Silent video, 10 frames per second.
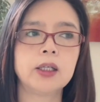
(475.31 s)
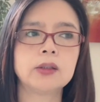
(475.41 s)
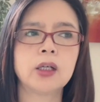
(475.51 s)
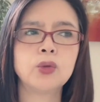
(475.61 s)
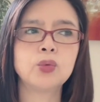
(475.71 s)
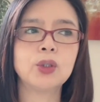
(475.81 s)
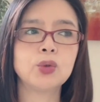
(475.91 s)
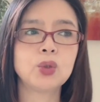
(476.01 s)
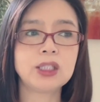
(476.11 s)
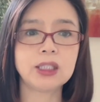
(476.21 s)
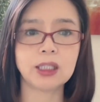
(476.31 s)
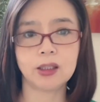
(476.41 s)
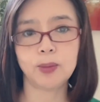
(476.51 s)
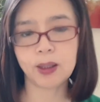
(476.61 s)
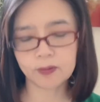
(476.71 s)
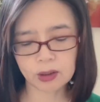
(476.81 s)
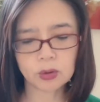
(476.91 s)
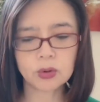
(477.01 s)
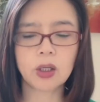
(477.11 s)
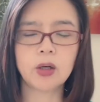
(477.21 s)
然后我就写了一篇微
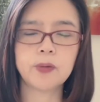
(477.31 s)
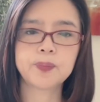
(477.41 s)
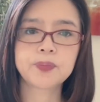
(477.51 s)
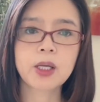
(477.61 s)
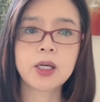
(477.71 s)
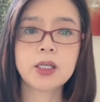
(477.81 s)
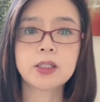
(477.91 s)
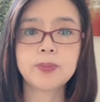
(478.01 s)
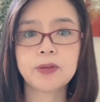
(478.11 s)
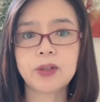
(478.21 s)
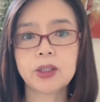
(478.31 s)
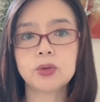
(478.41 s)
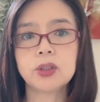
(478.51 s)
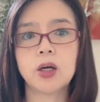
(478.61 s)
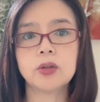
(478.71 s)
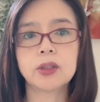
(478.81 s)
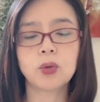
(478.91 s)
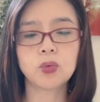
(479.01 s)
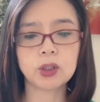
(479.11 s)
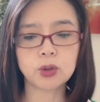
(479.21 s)
头条，这篇微头条呢，
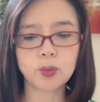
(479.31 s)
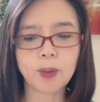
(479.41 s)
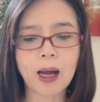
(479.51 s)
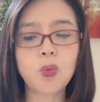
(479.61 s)
我就把